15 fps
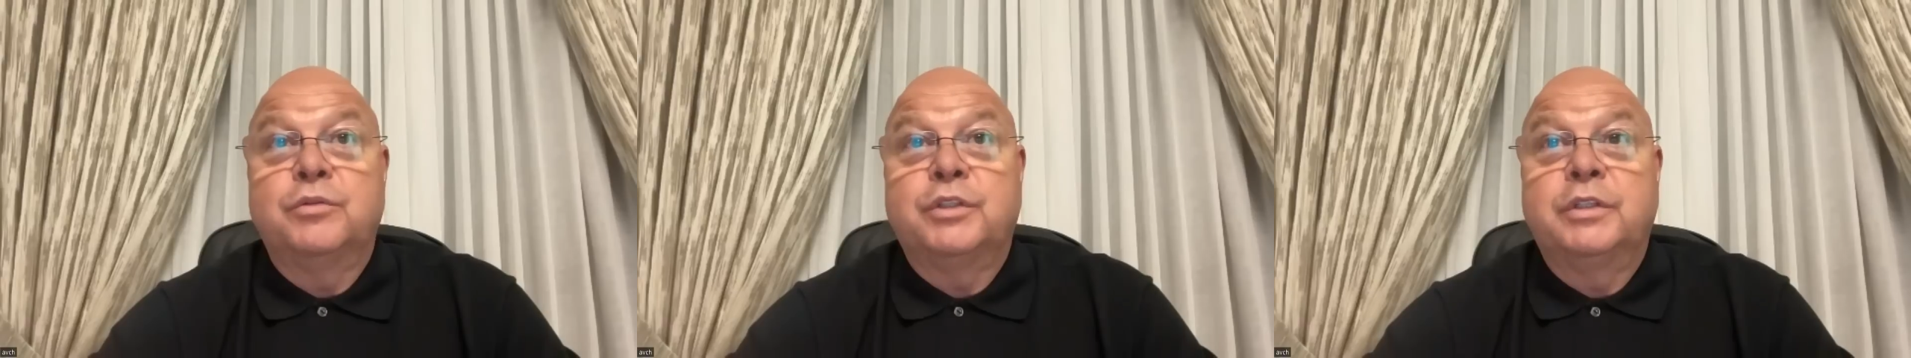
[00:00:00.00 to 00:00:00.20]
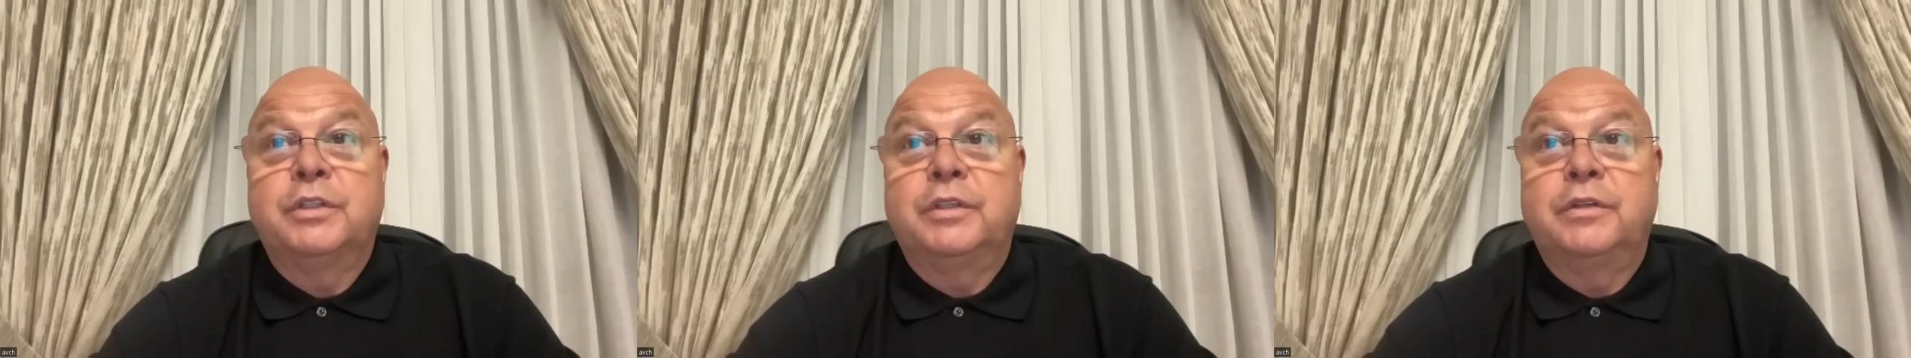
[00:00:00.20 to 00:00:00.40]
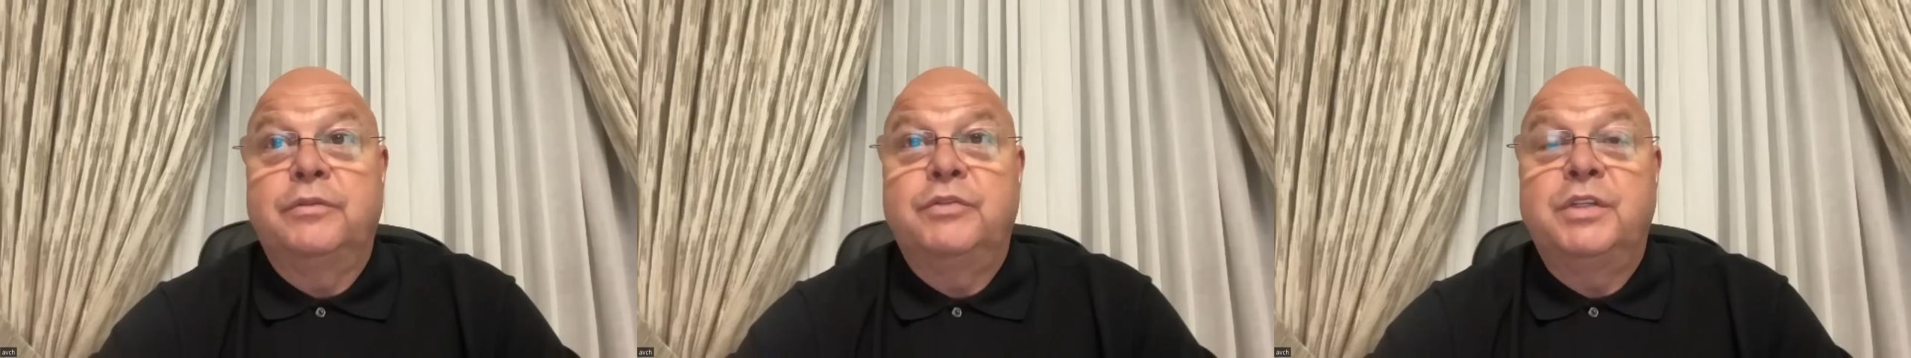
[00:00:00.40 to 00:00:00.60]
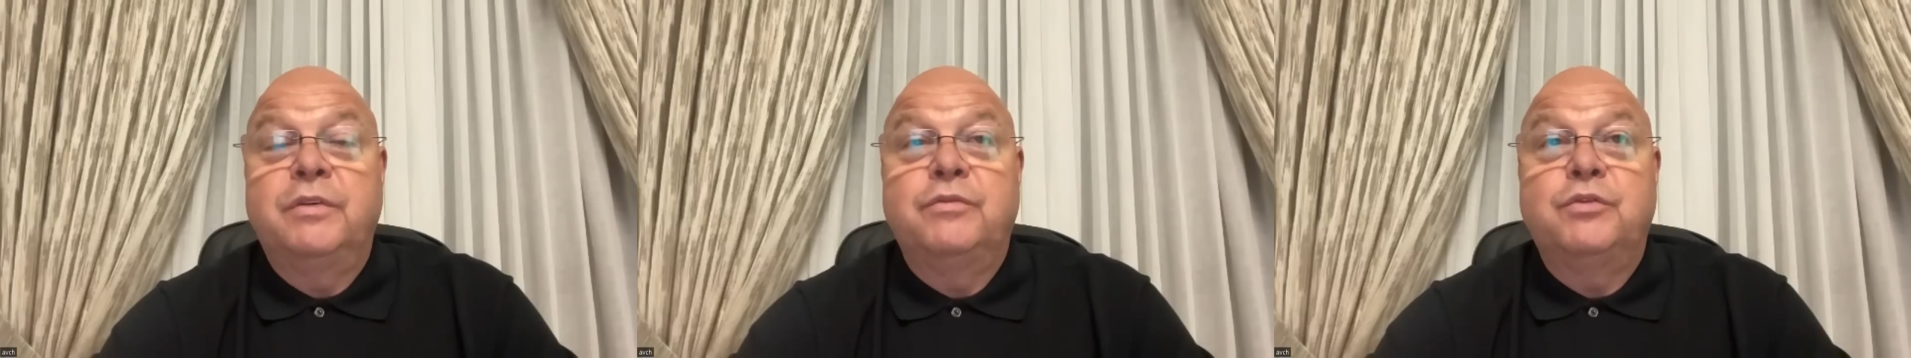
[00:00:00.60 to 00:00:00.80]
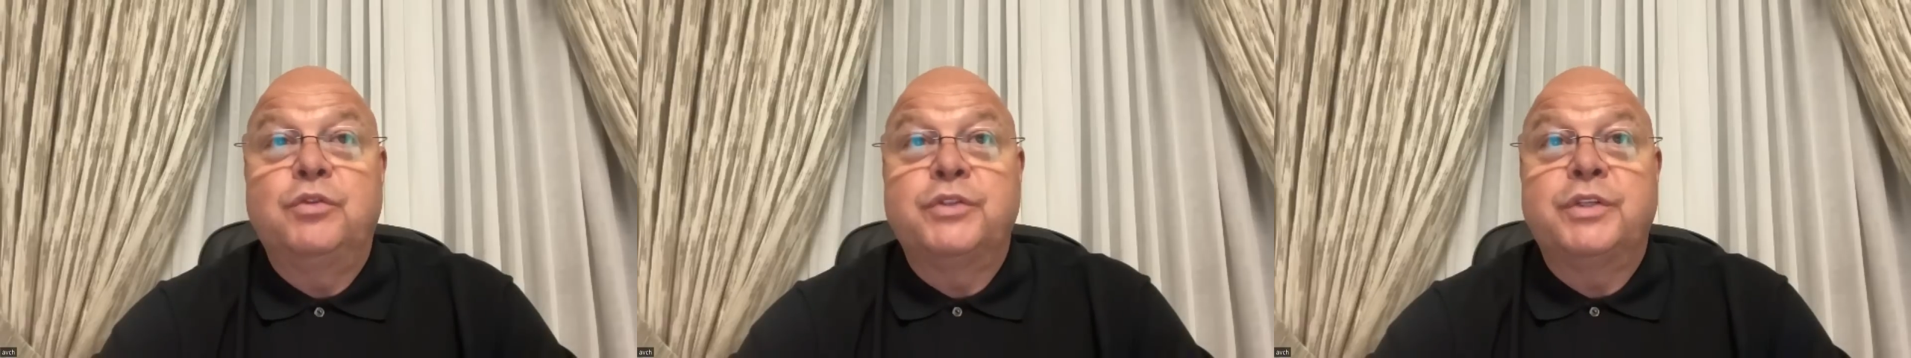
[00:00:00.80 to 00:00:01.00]
уже и
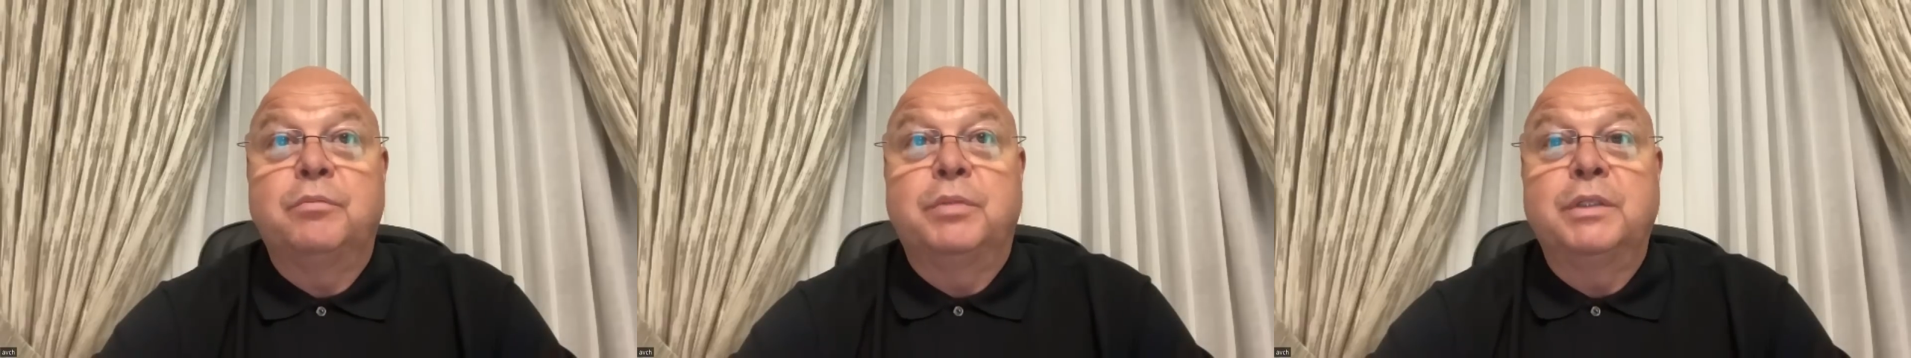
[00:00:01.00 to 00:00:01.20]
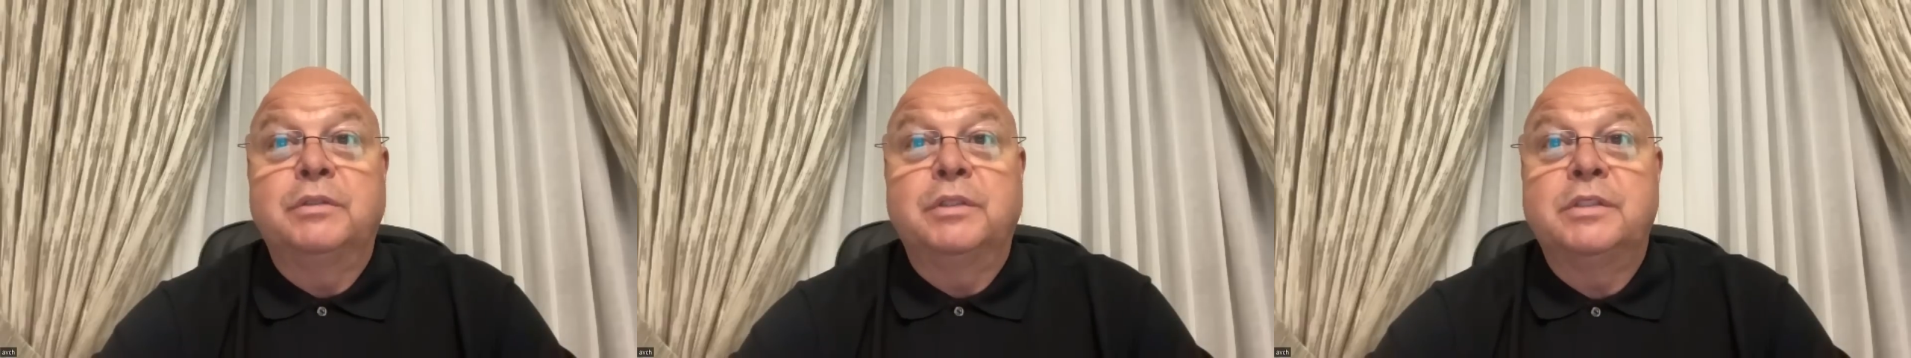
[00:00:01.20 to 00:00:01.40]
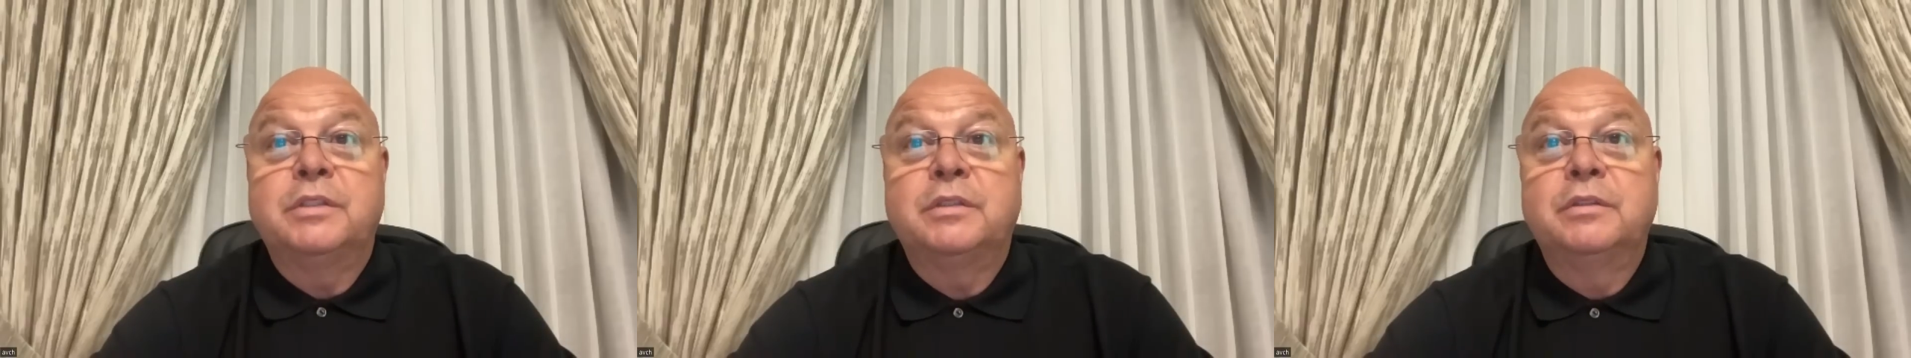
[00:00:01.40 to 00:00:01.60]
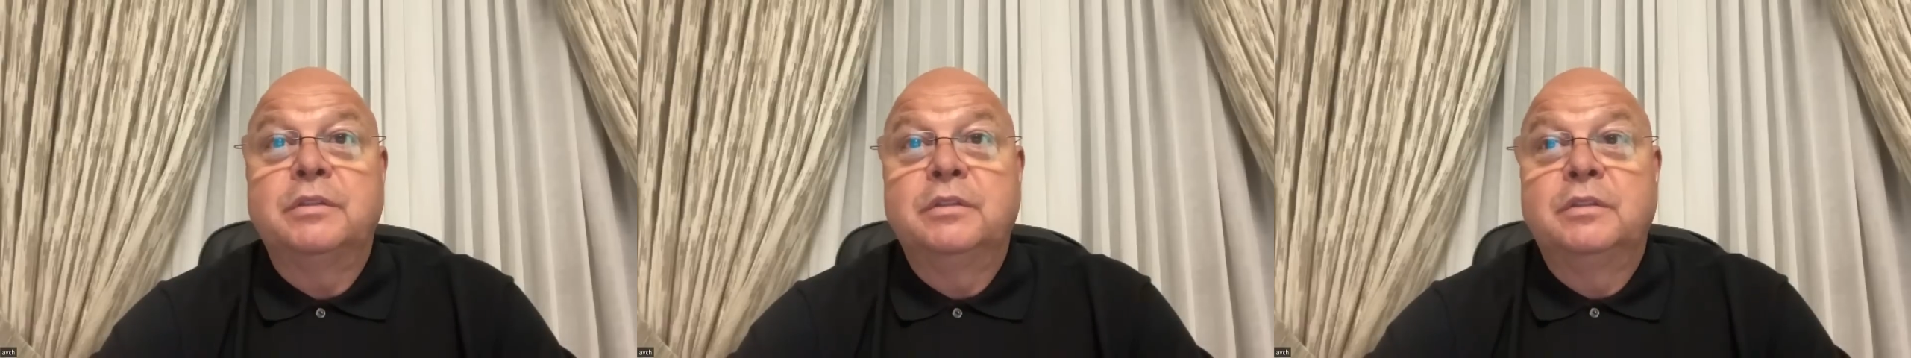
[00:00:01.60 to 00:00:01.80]
всем все забылось.